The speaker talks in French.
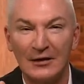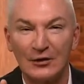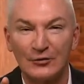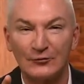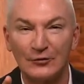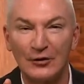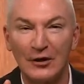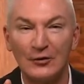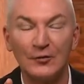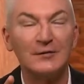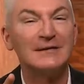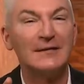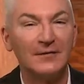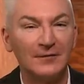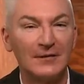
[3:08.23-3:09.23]
Je vous donne un
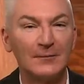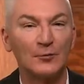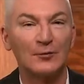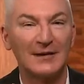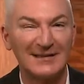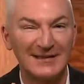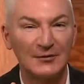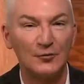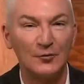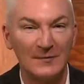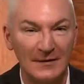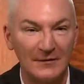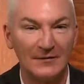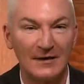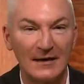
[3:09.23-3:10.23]
défi pour l'année
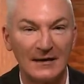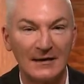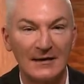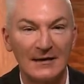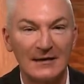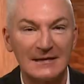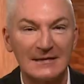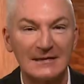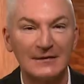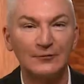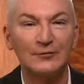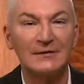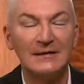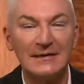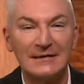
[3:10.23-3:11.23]
2020 si
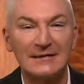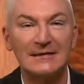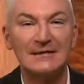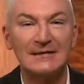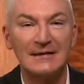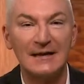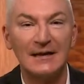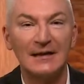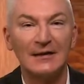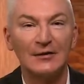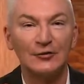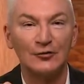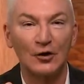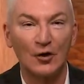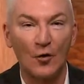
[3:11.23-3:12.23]
vous décidiez
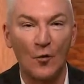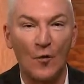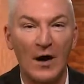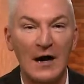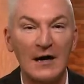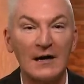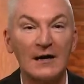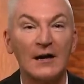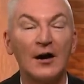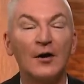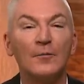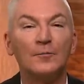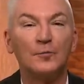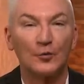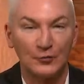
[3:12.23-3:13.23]
de croire
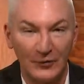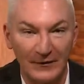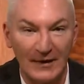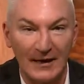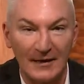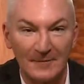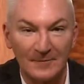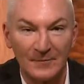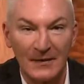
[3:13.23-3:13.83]
pour de vrai,